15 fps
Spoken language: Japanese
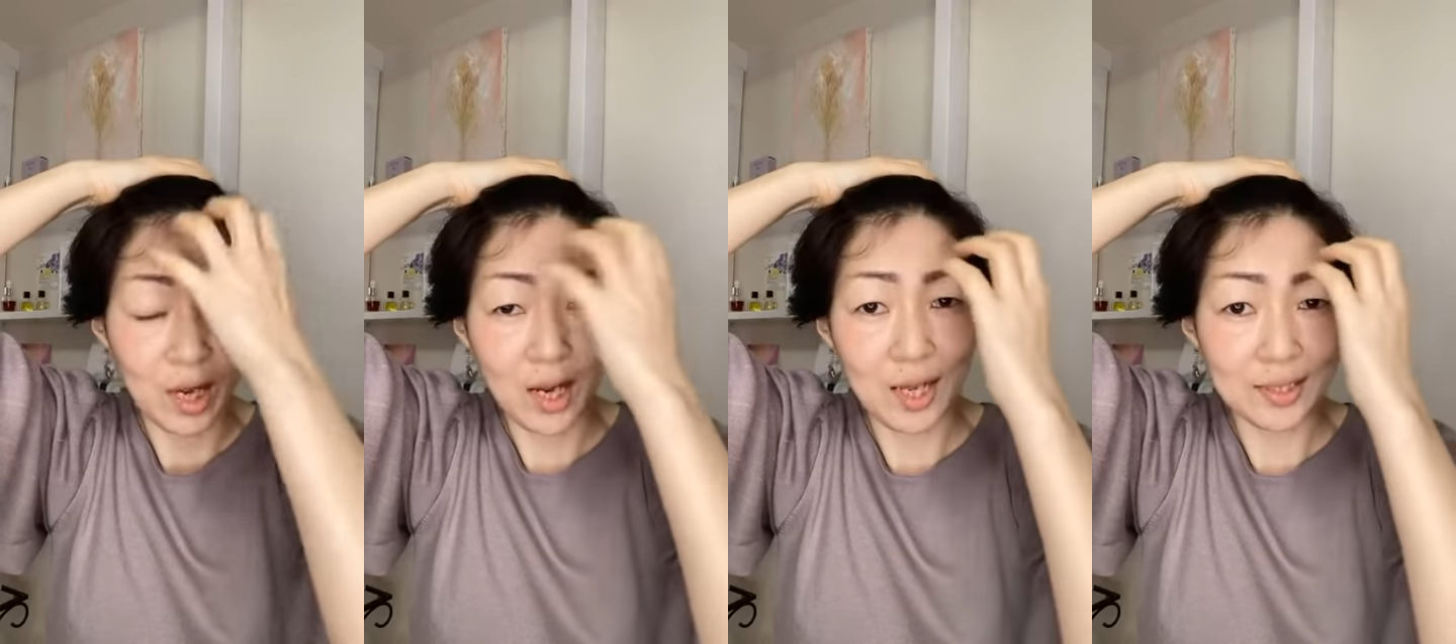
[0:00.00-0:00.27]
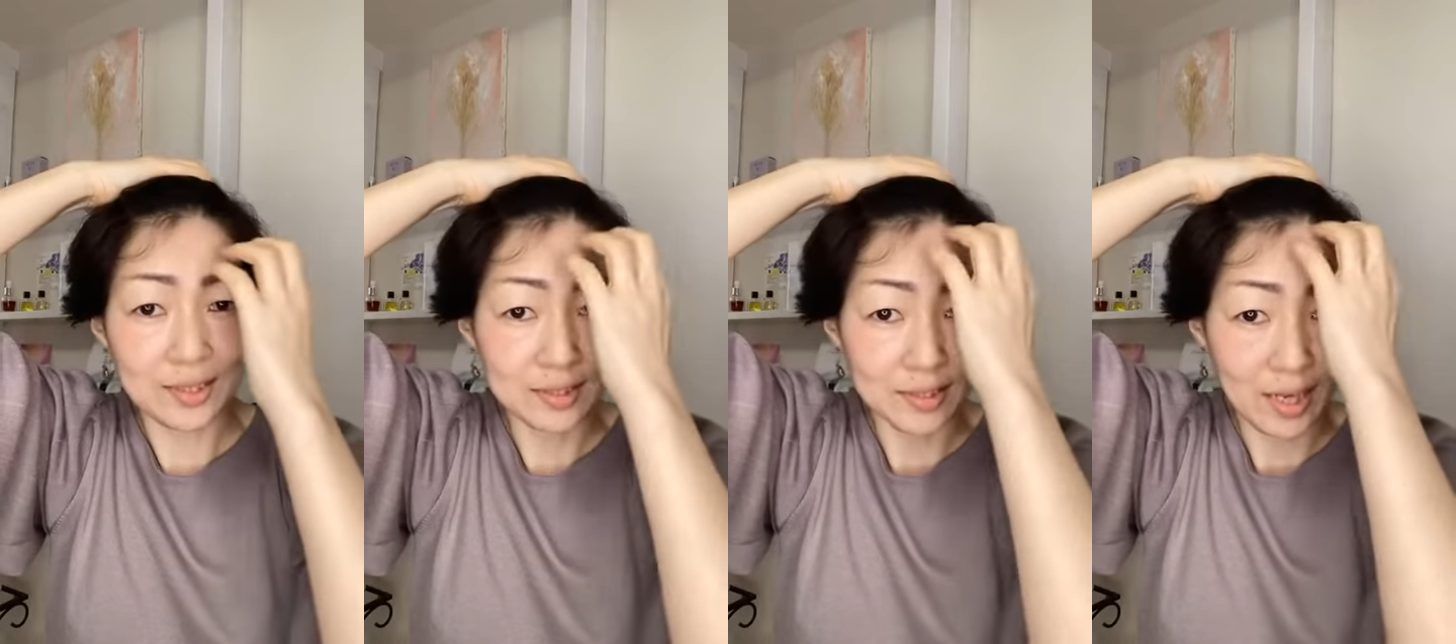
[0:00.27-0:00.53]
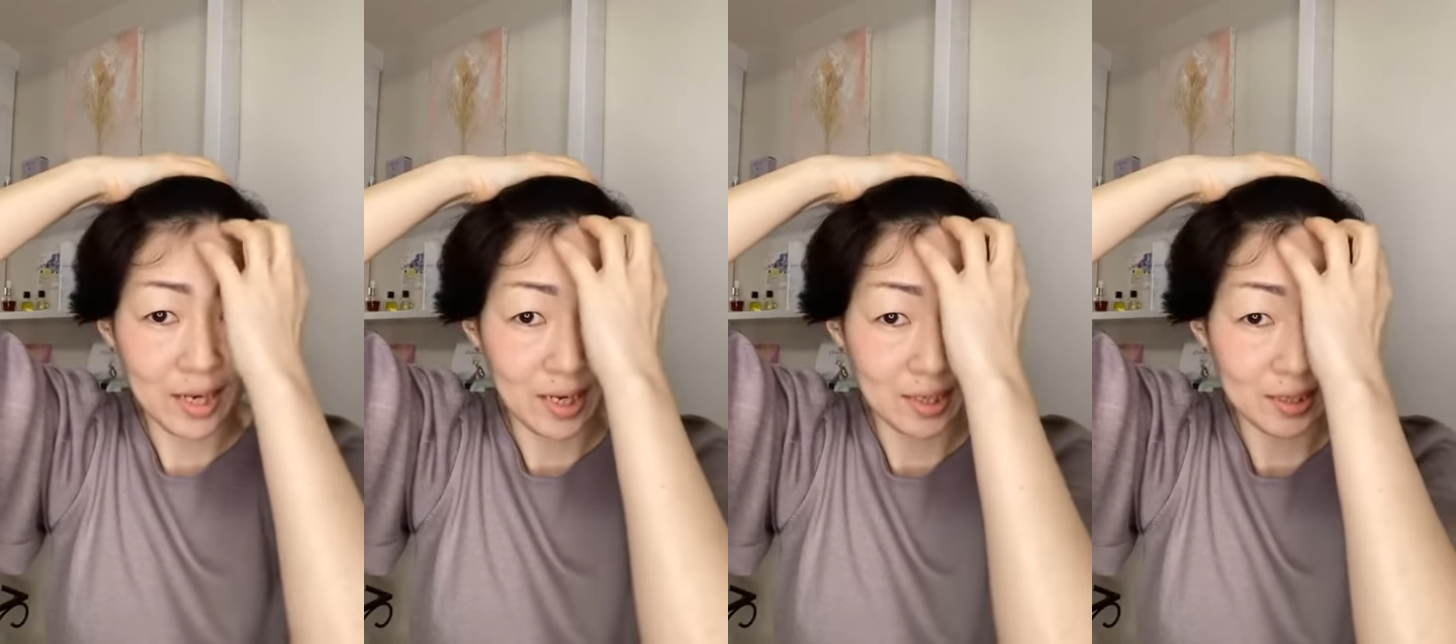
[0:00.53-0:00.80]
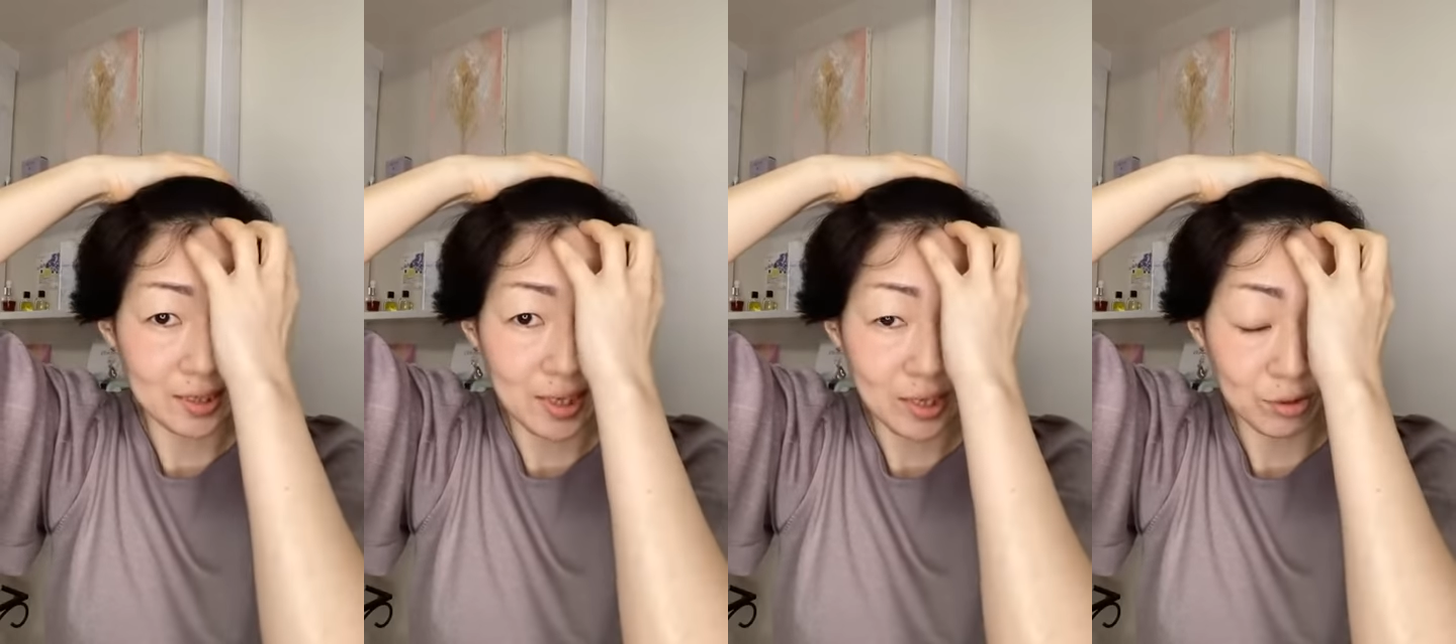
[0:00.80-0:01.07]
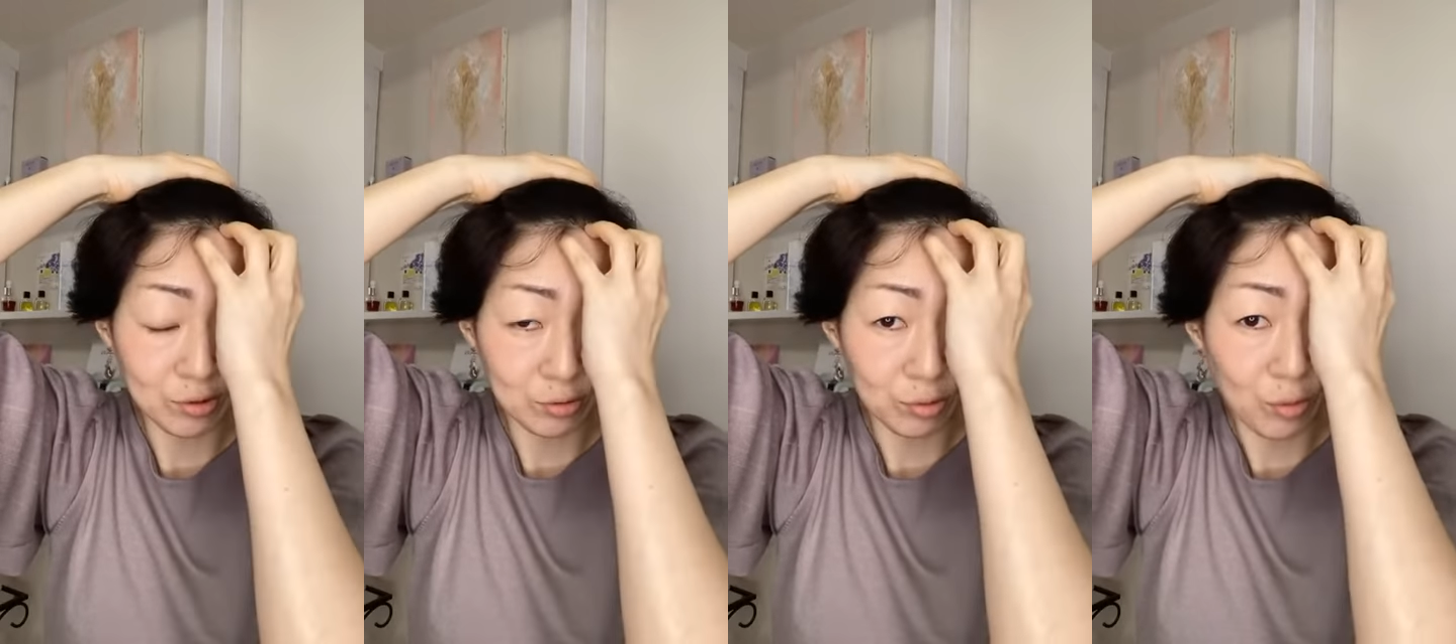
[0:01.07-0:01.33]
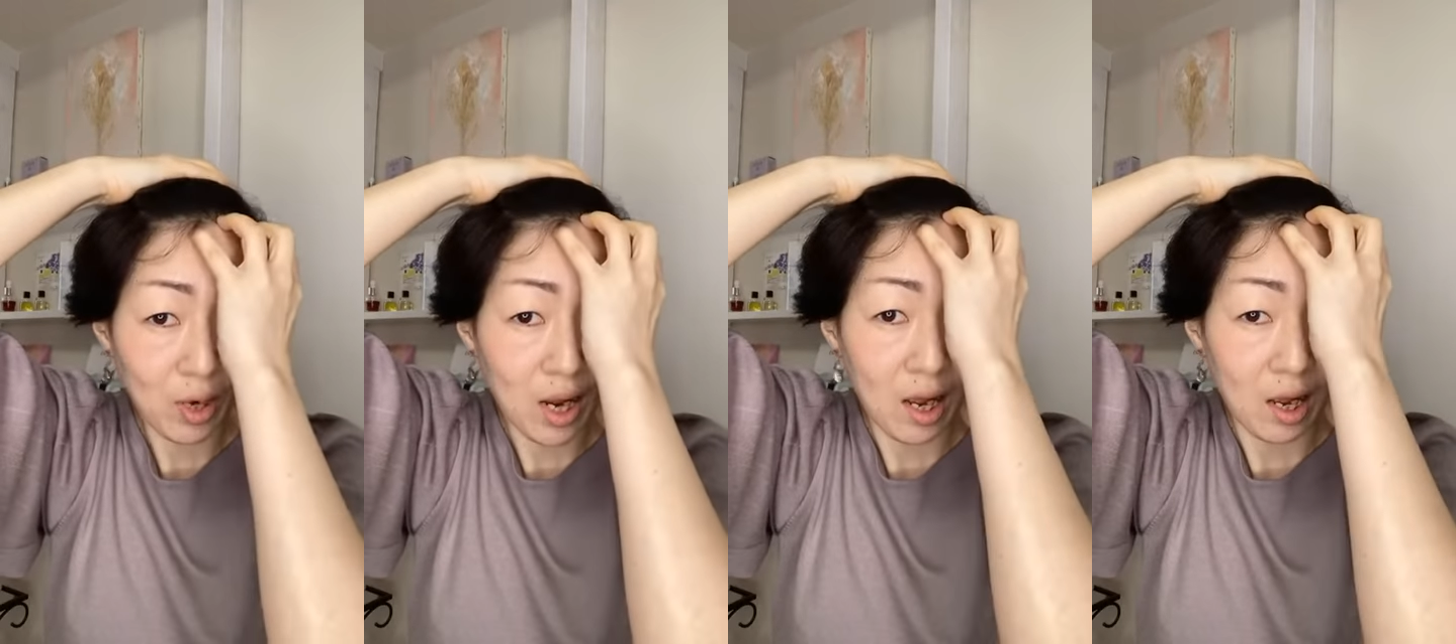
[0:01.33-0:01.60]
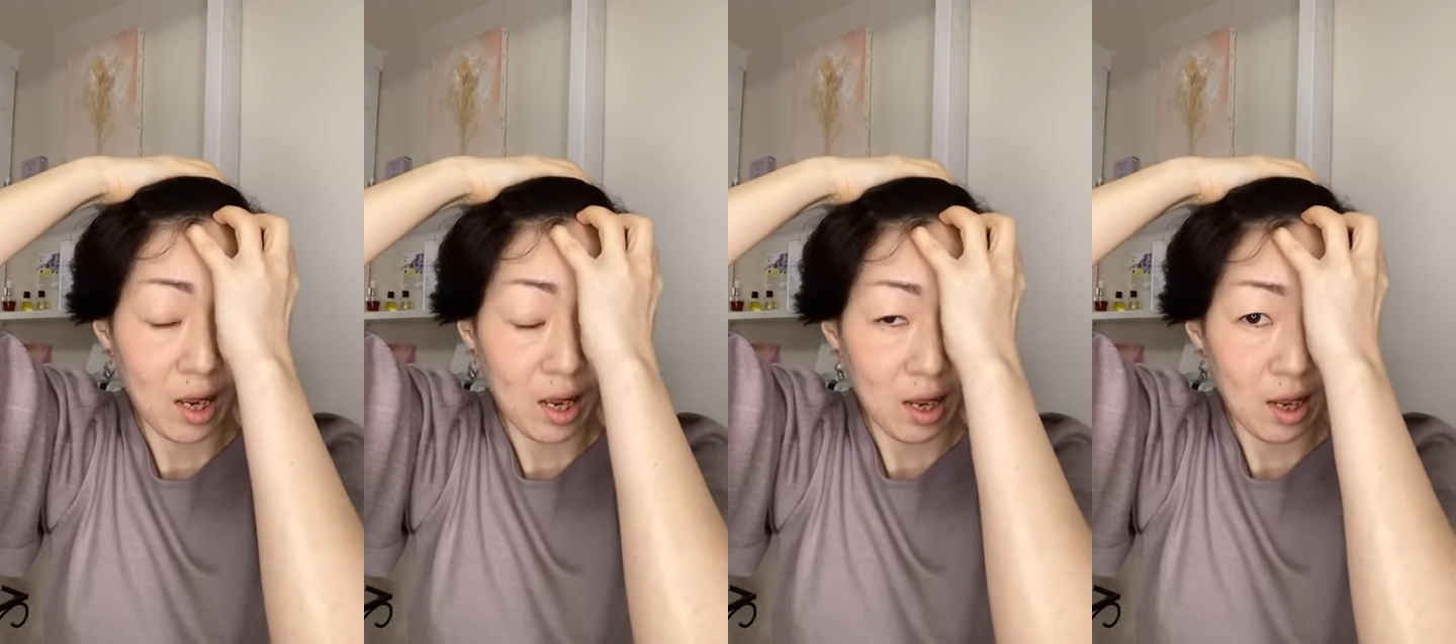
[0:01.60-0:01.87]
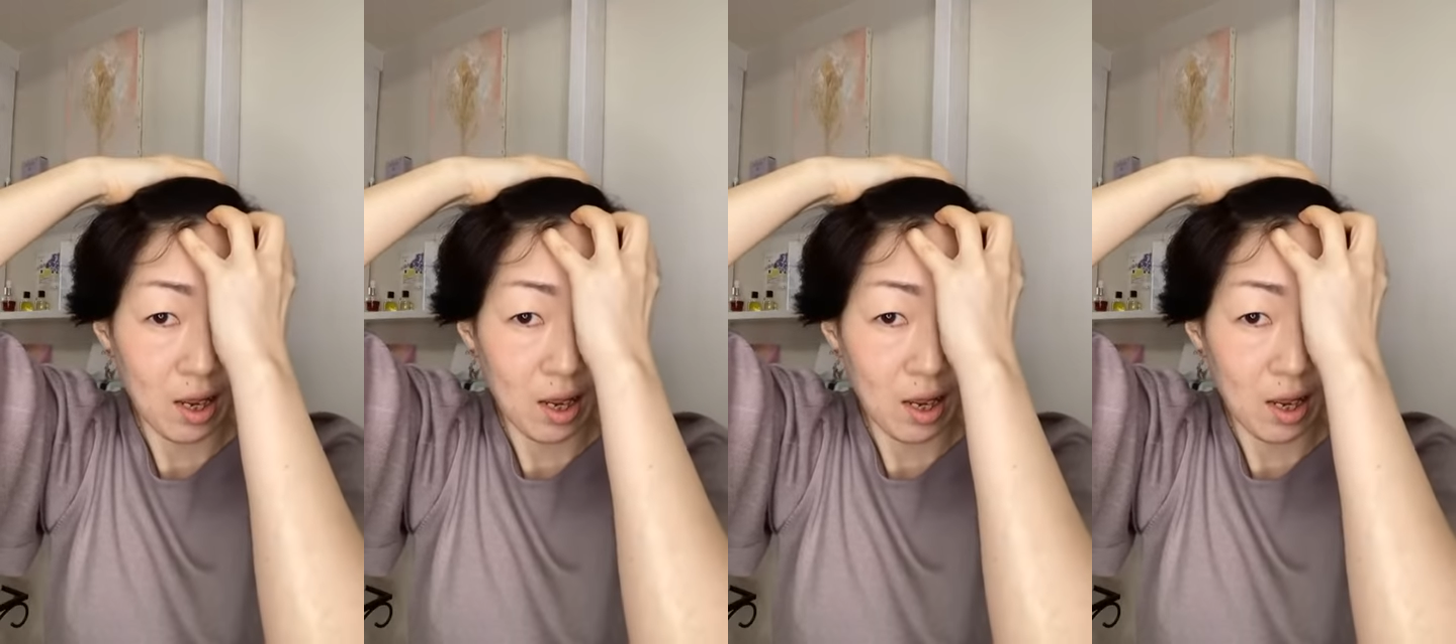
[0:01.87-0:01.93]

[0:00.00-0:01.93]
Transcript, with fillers: 感じでやっていくのが